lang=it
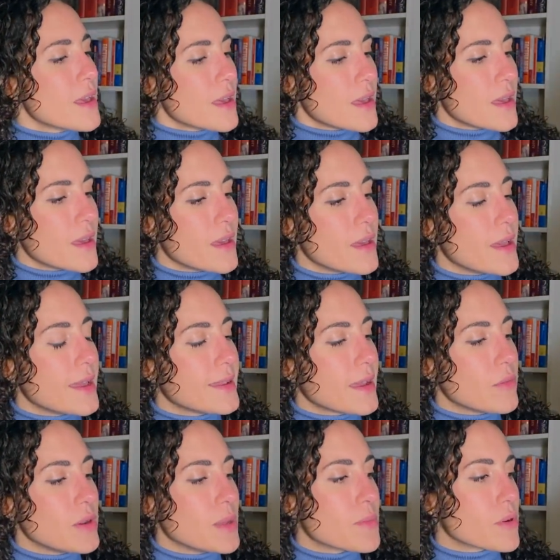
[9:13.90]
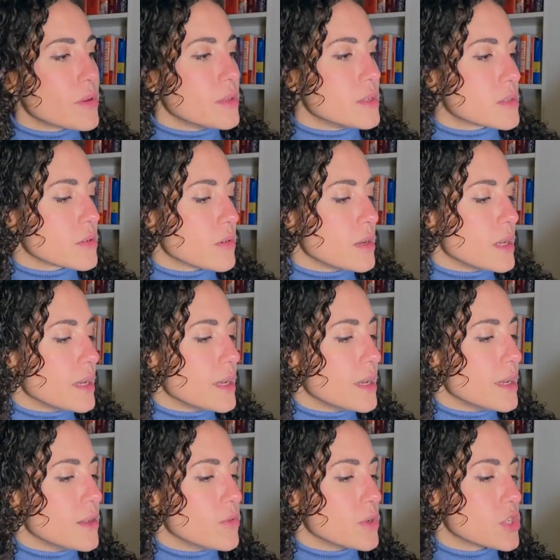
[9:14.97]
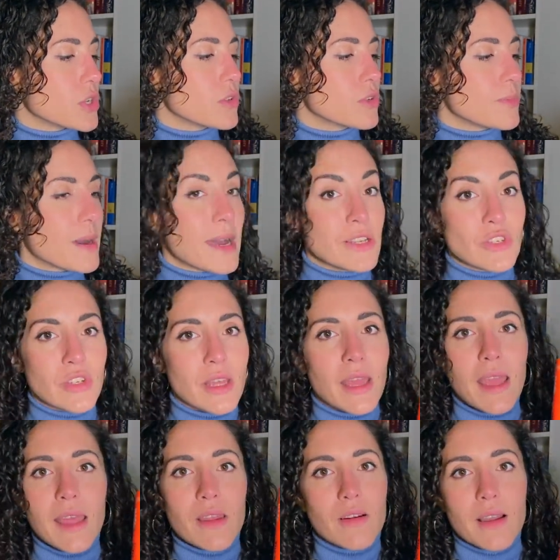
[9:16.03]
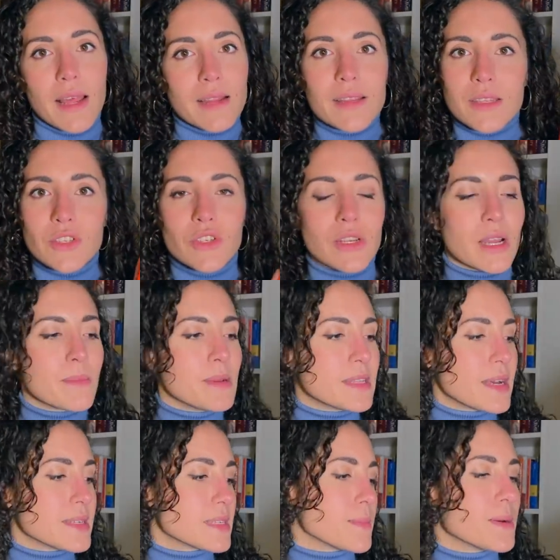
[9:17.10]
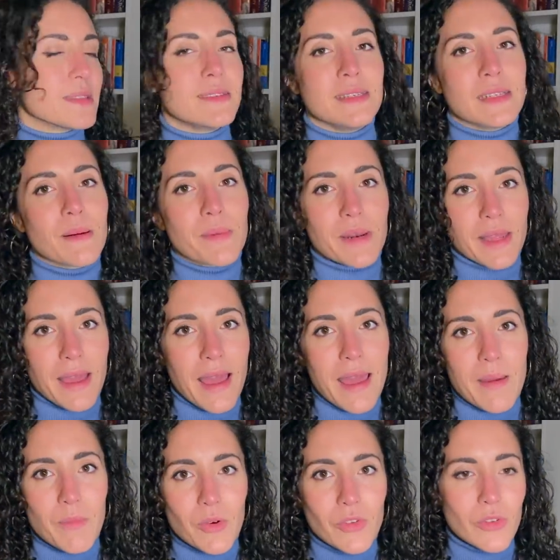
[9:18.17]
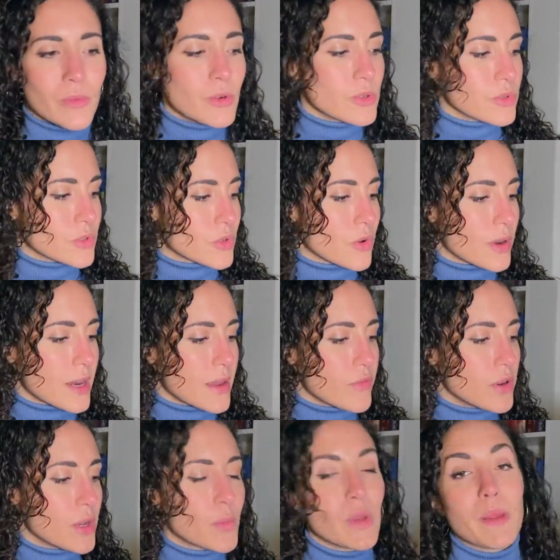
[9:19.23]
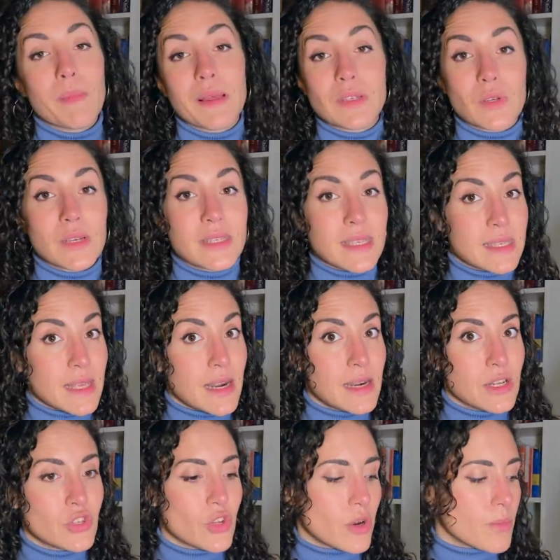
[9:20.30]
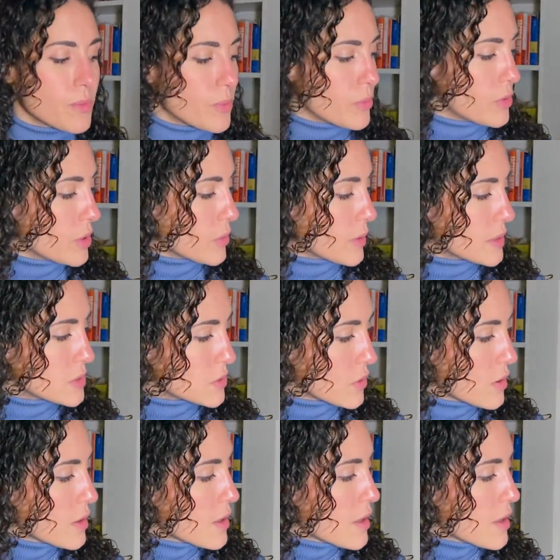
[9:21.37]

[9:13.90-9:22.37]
eh, ed è un libro di sole 200 pagine e ne ho letta circa metà stamattina perché è molto molto scorrevole, quindi penso che stasera leggerò un po' più di questo,